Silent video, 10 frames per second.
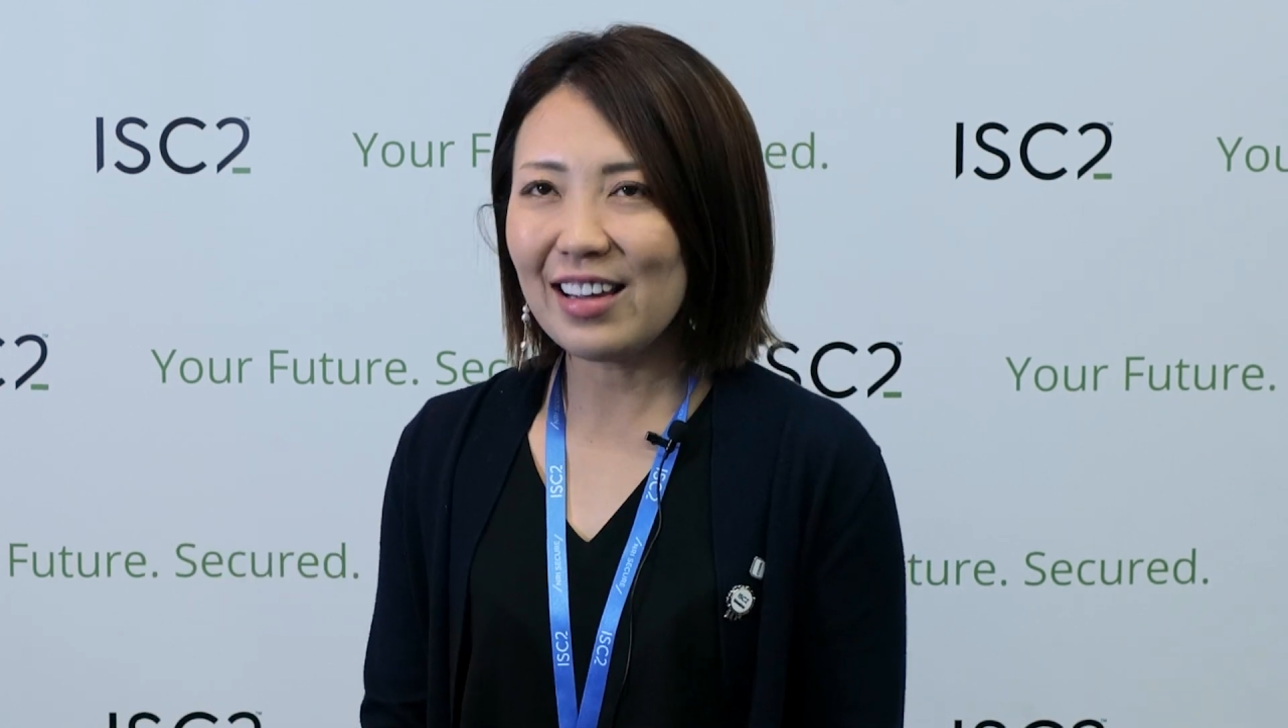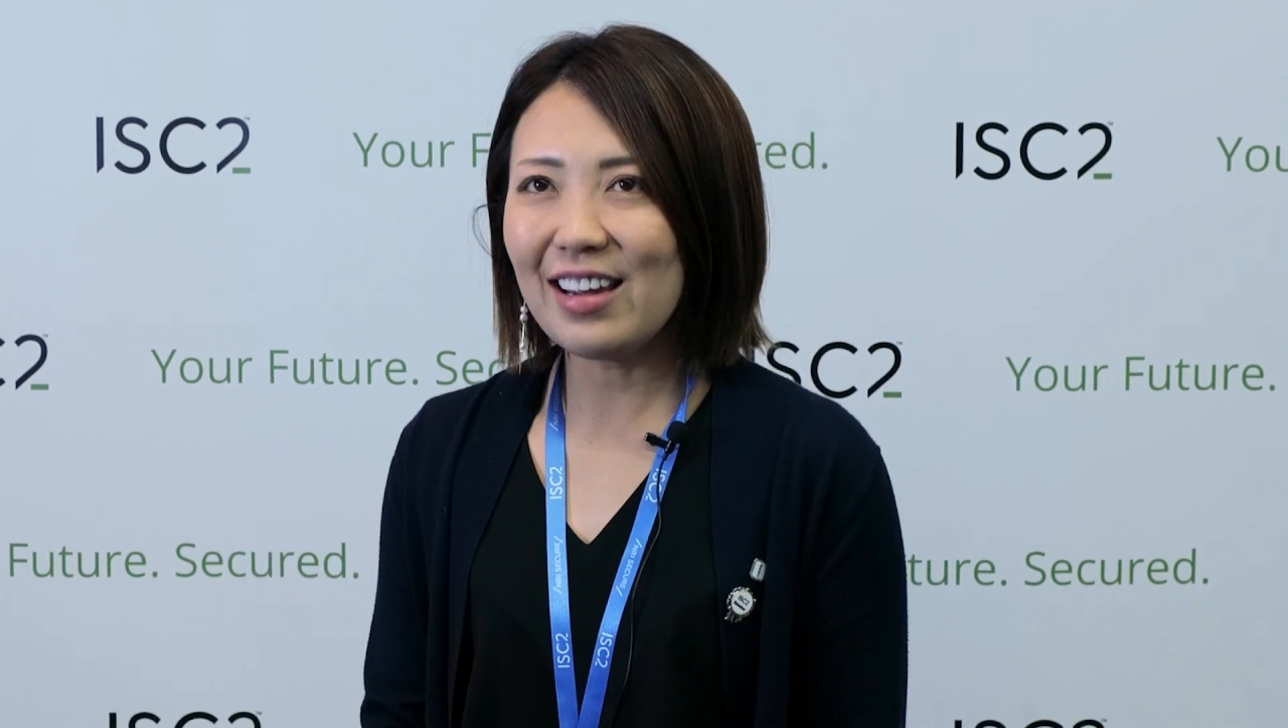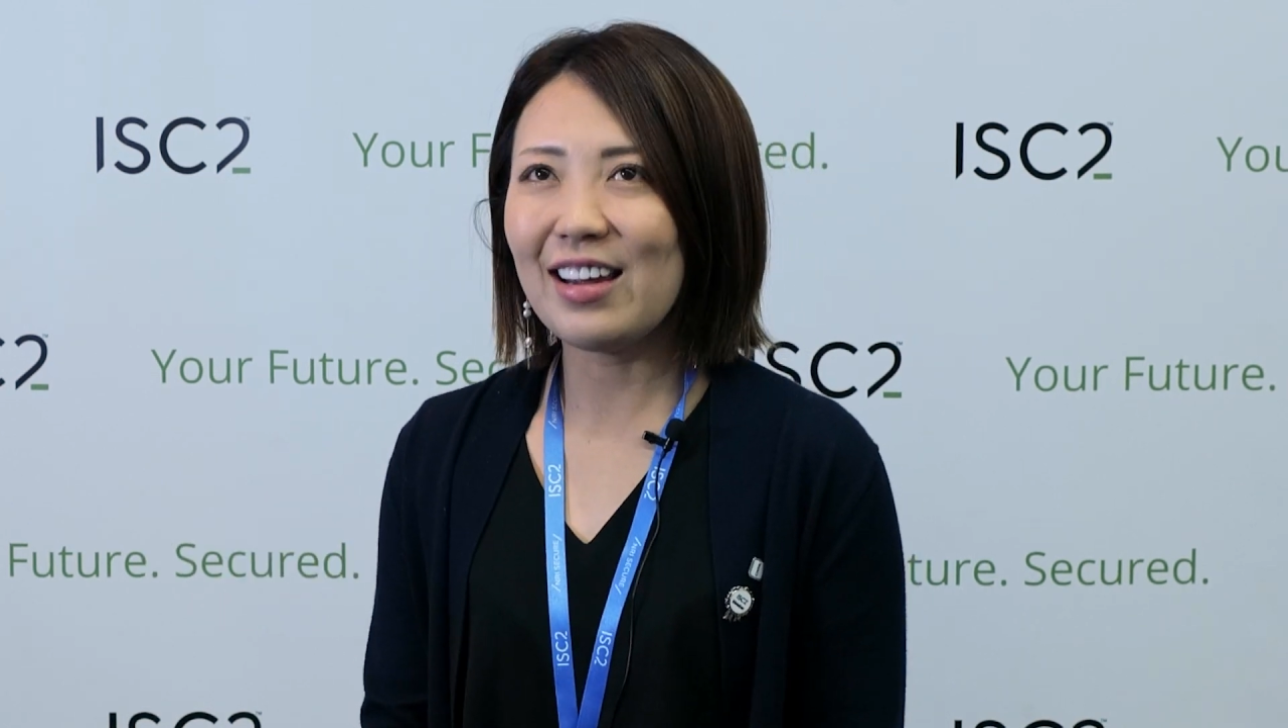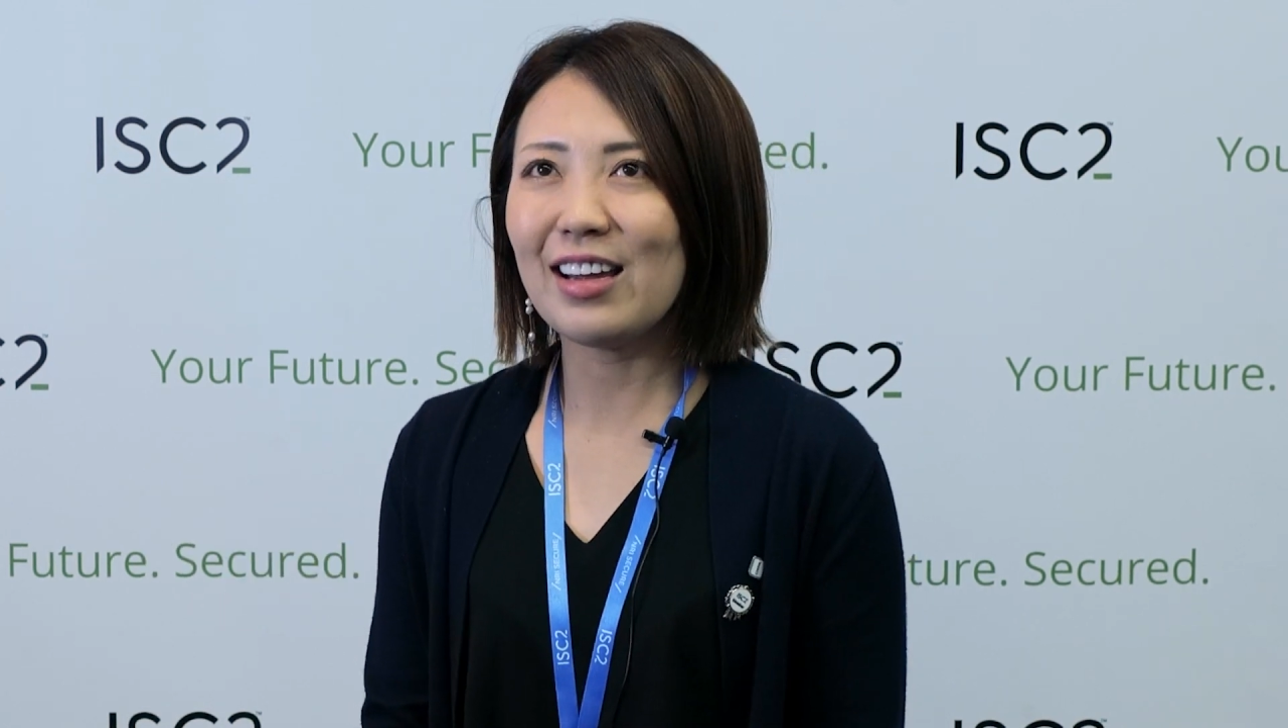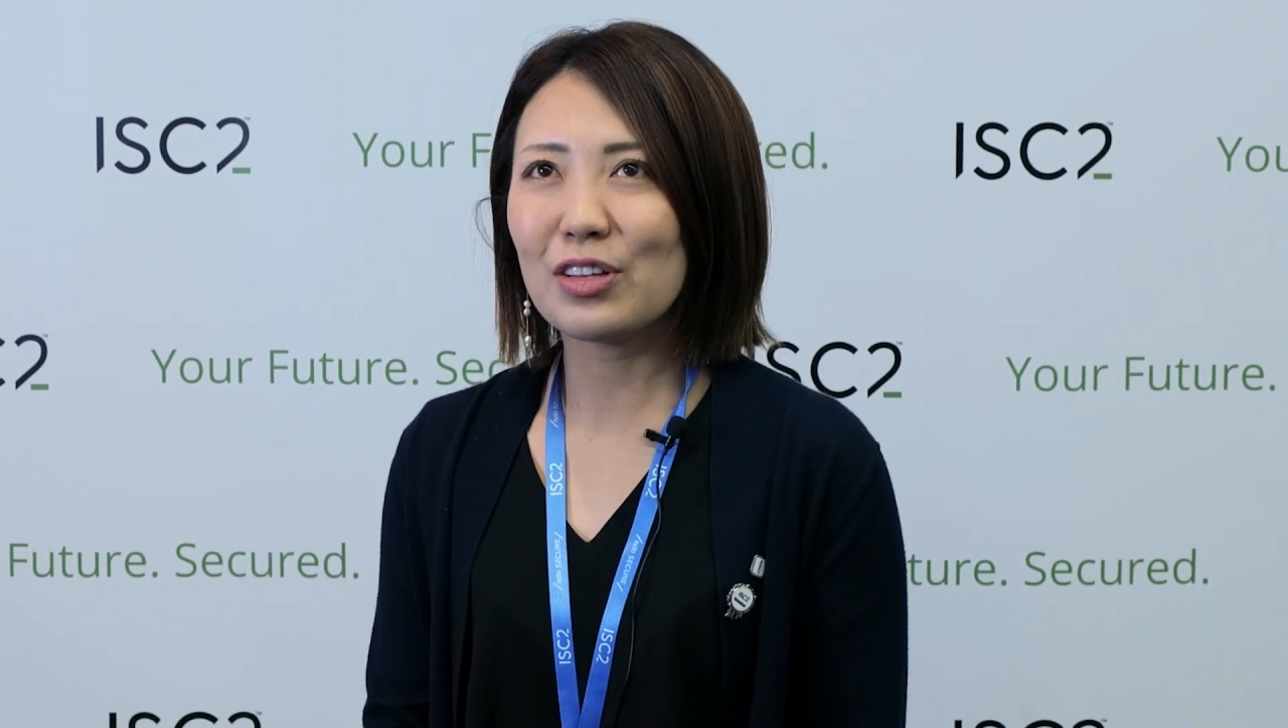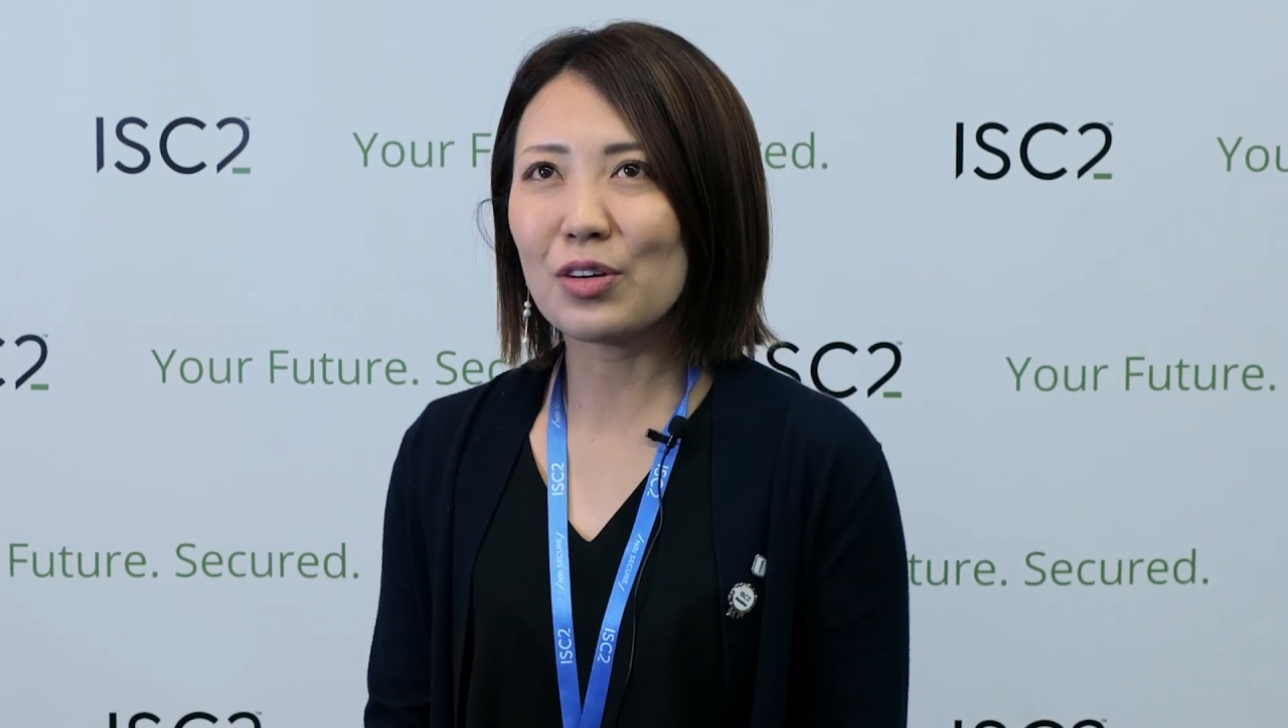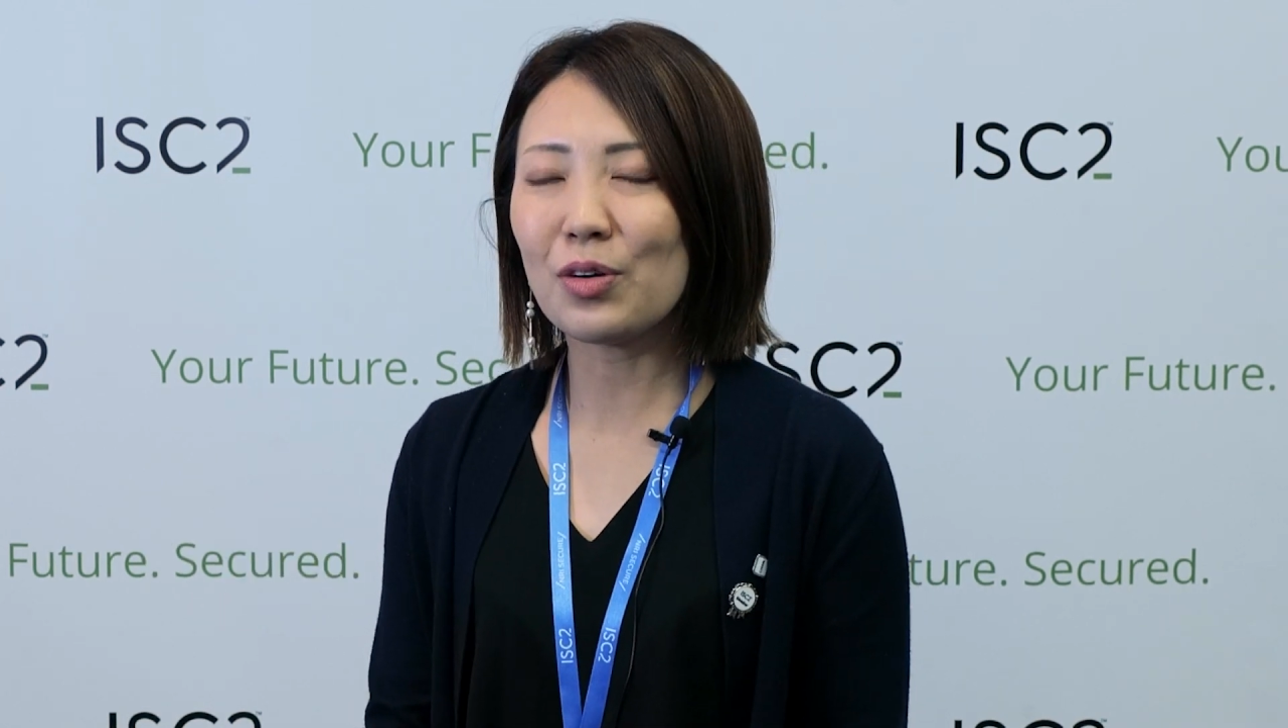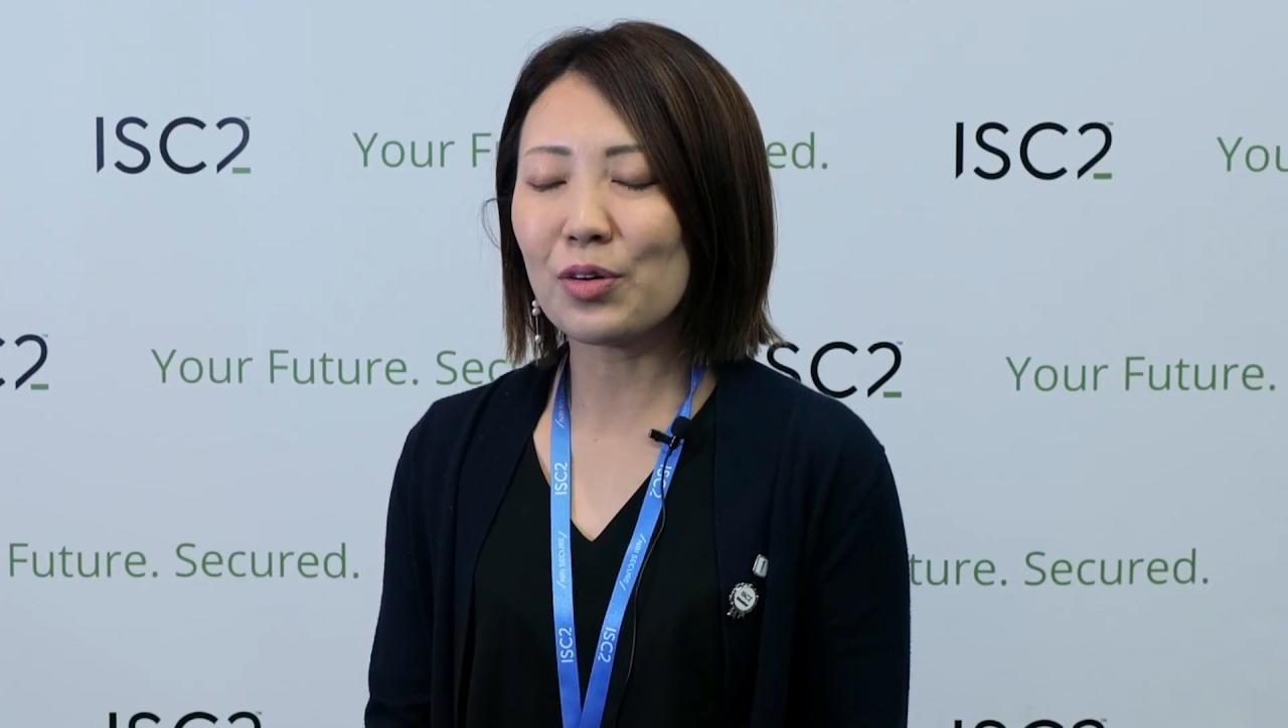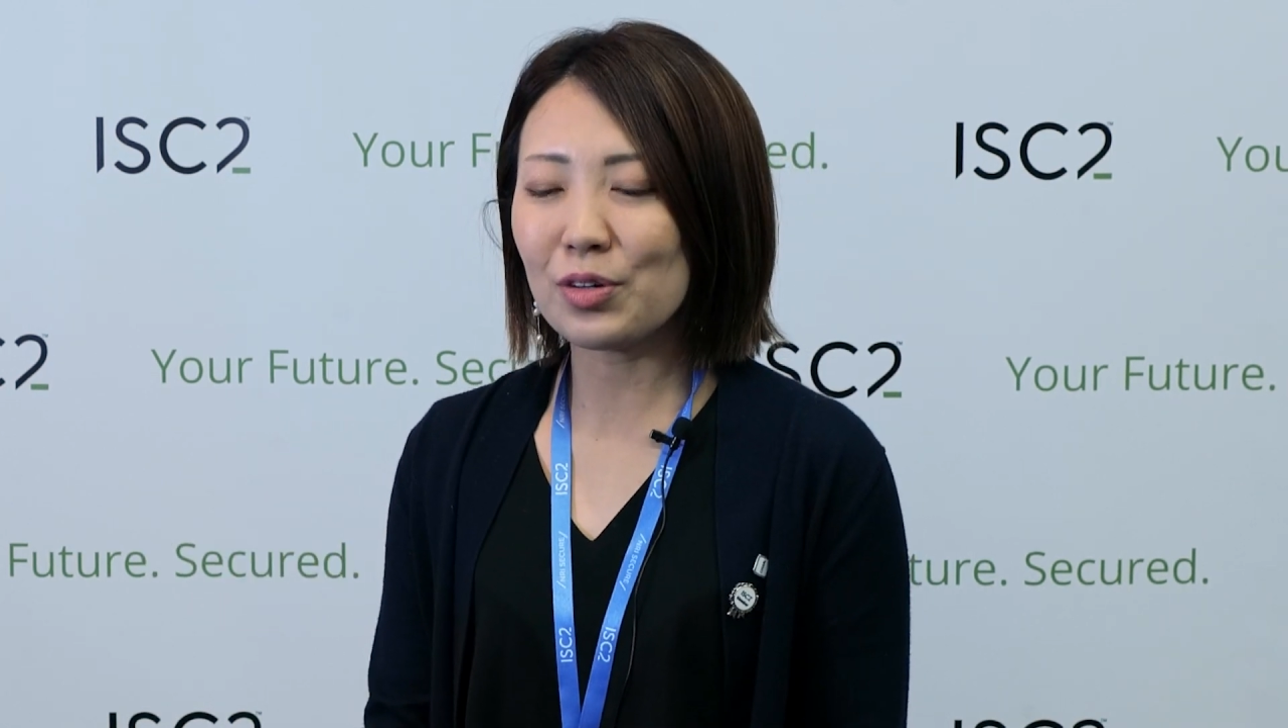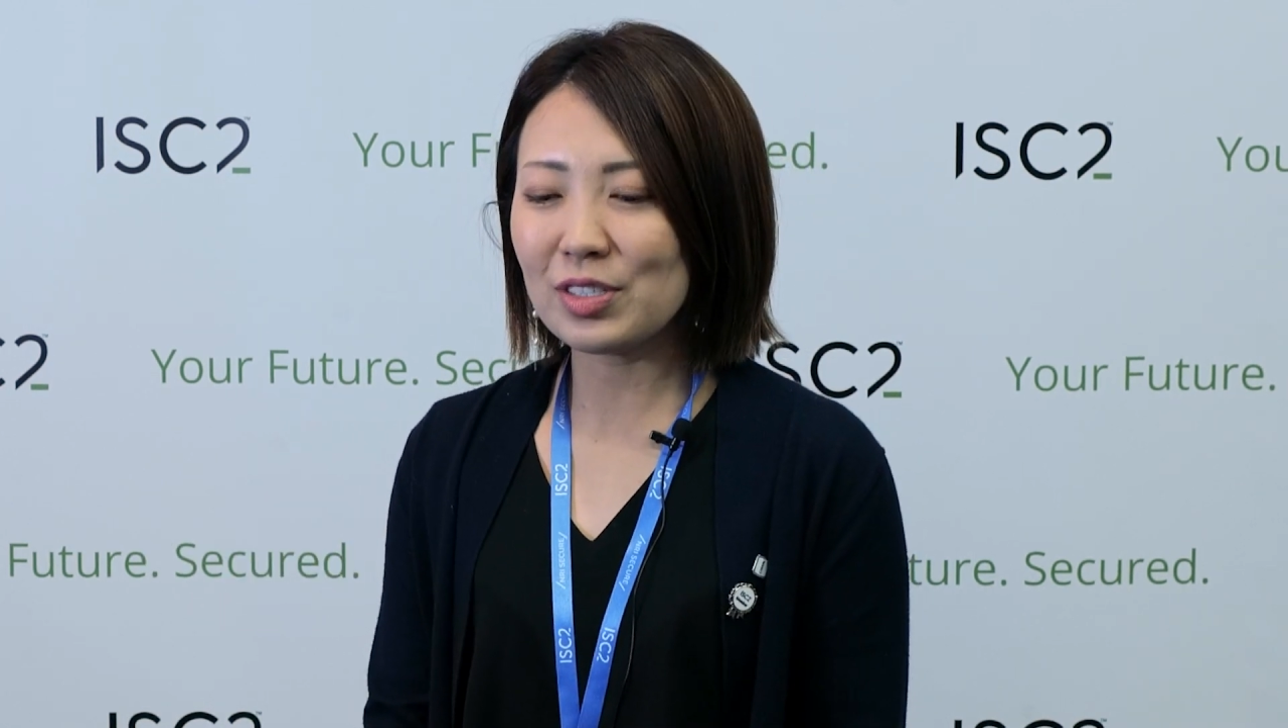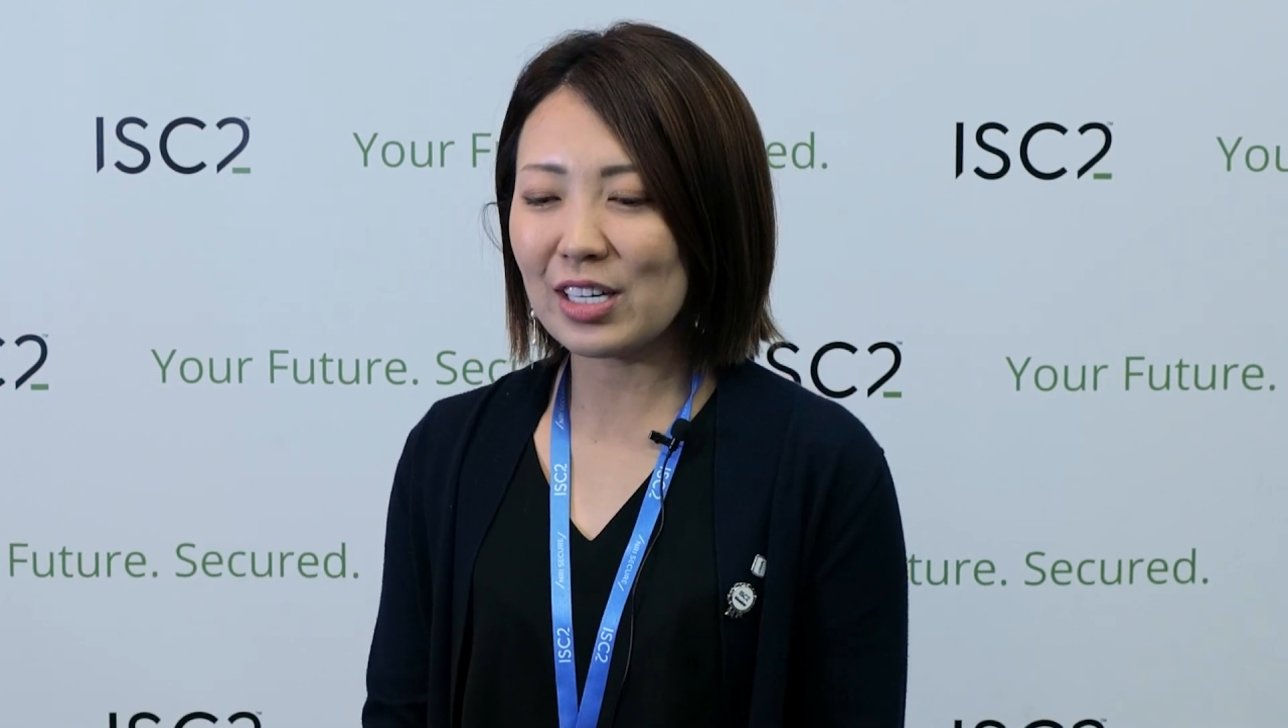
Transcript: で、えーと、保有し